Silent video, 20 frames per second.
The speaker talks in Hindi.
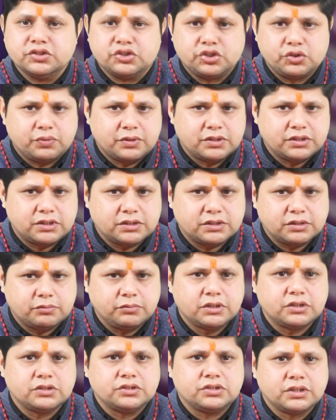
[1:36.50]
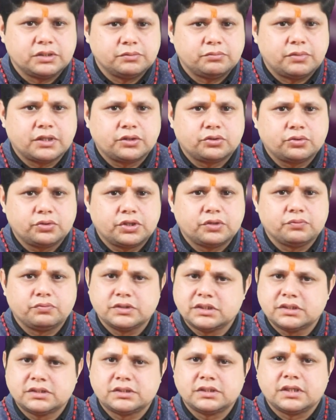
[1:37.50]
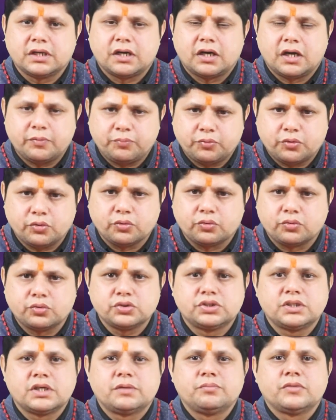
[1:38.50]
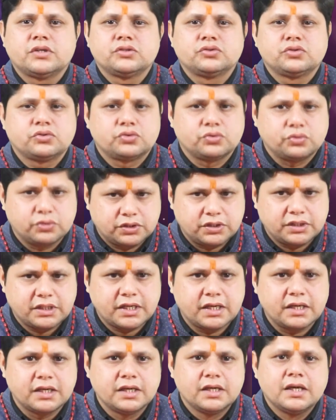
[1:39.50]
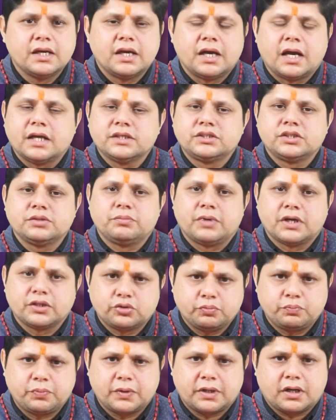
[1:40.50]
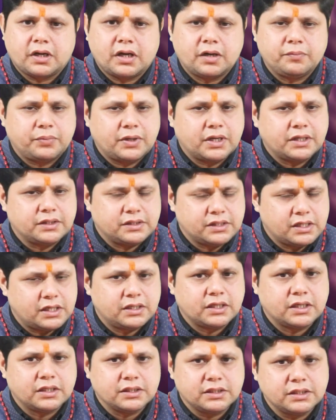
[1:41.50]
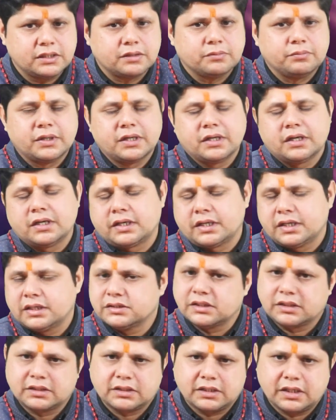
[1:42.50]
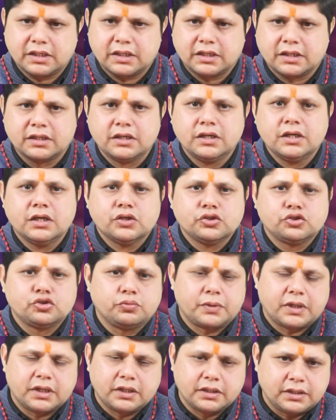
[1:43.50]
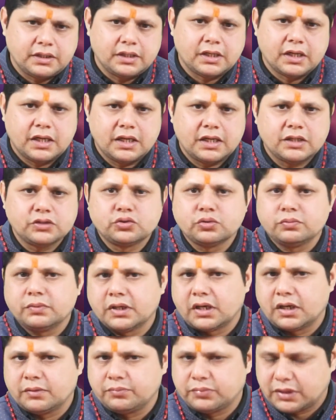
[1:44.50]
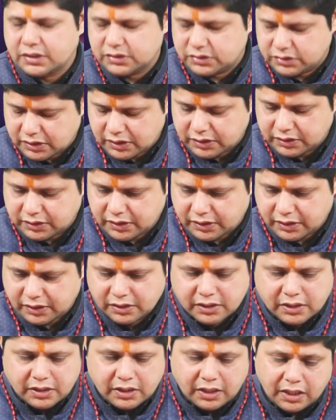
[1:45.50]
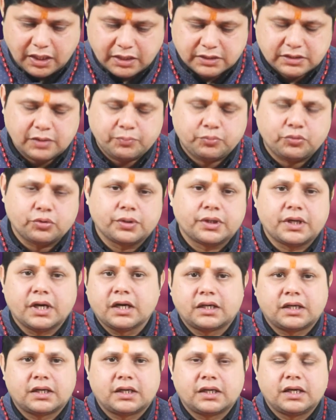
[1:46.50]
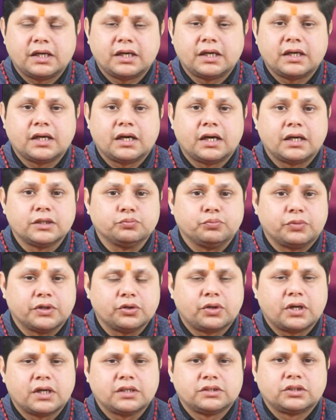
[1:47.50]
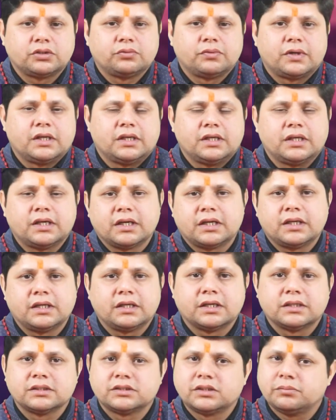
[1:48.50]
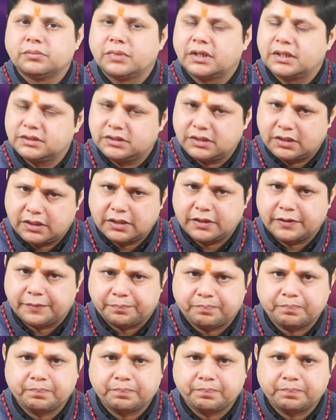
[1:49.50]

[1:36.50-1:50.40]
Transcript: जीवन से संबंधित जिन बातों की वजह से आपको खुशियाँ महसूस होती है ऐसी बातों पर आपका ध्यान अधिक बना रह सकता है शुभ रंग नीला है शुभ अंक आपका साथ है आज आपको क्या करना है आज बड़ों का आशीर्वाद लेकर ही घर से बाहर जाना है